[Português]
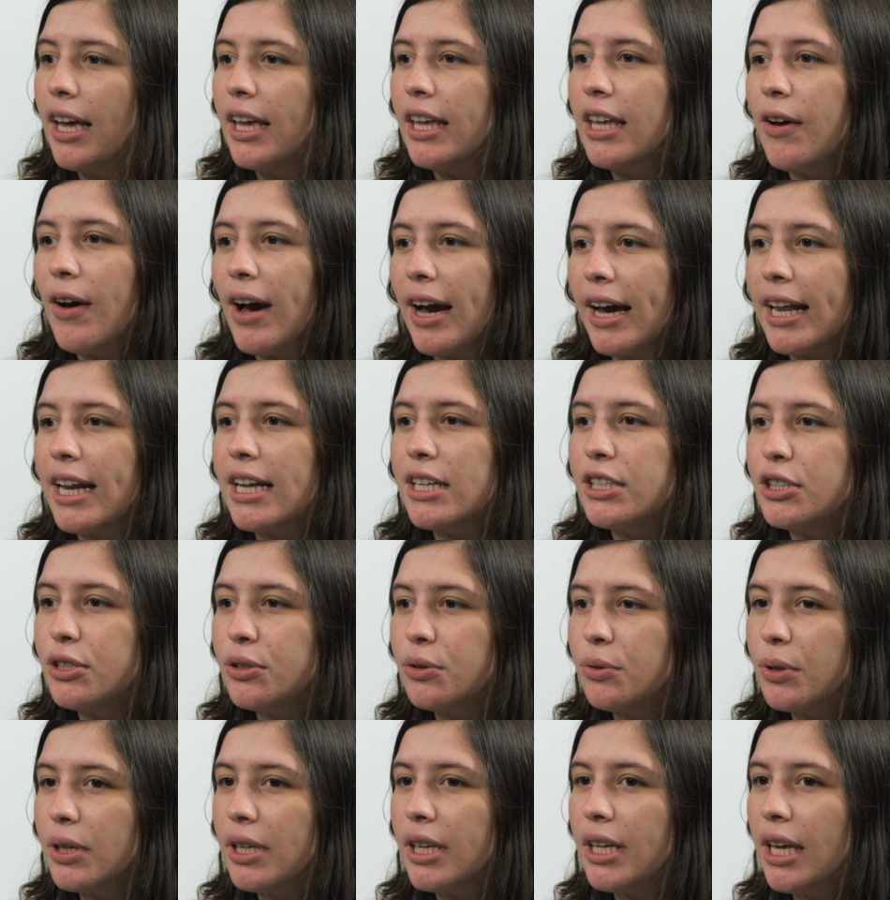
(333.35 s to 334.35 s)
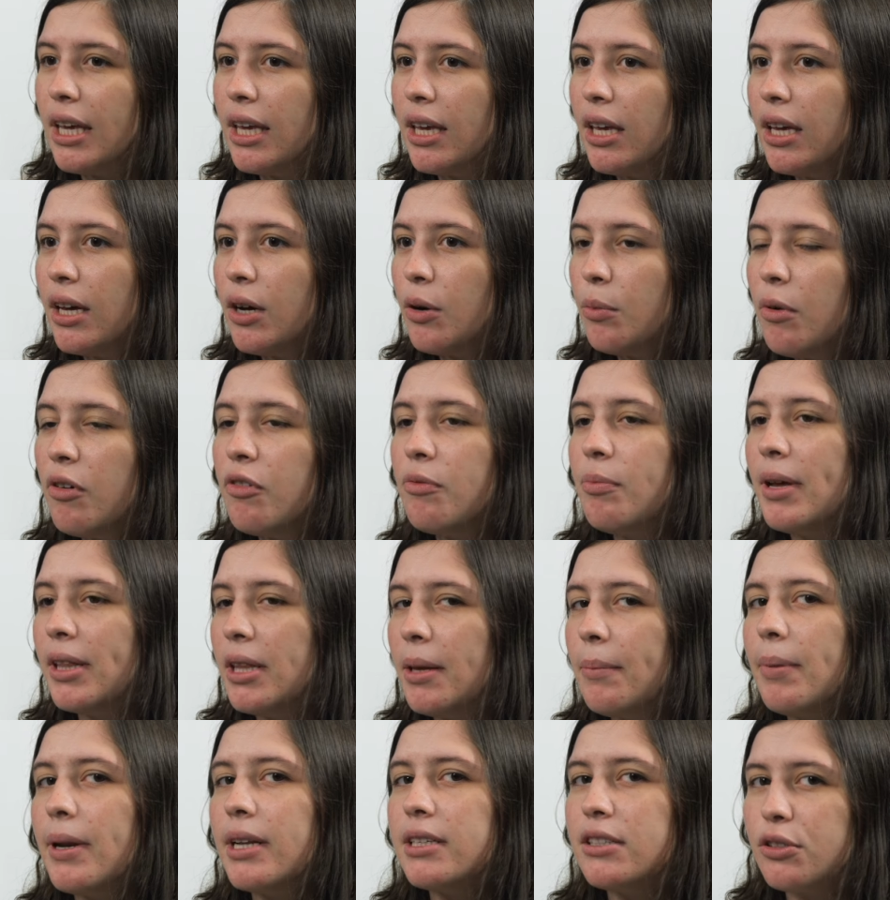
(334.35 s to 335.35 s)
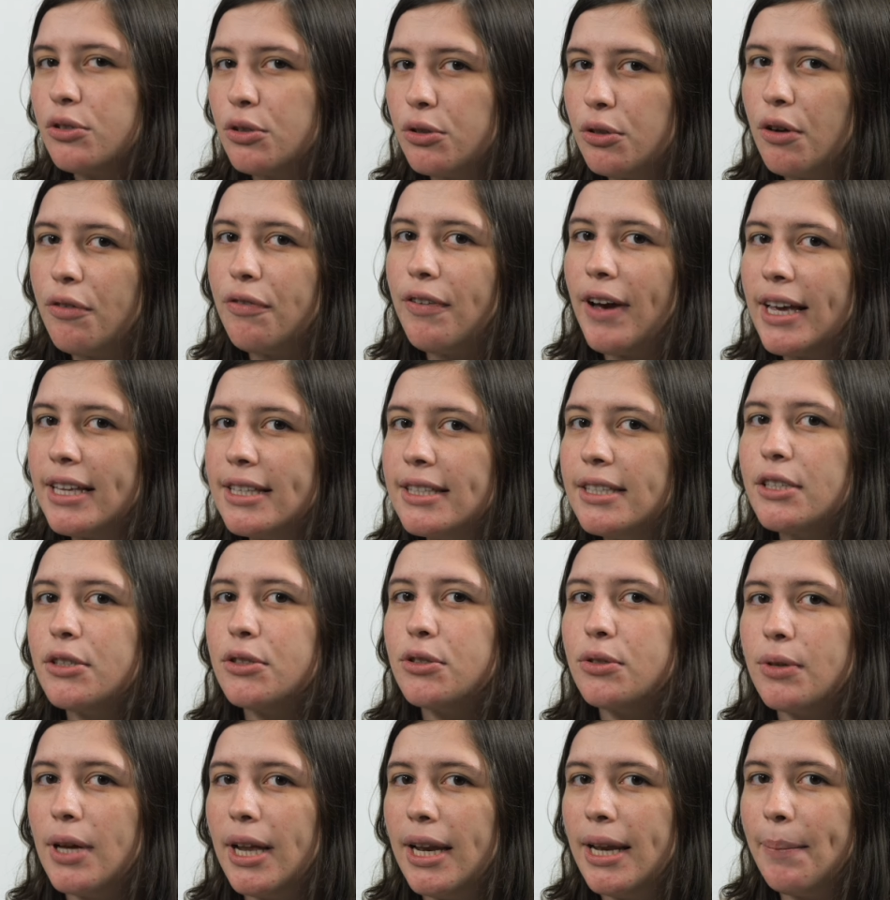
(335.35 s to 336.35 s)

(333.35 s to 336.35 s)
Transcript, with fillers: E eu acredito que o movimento Empresa Júnior faz isso.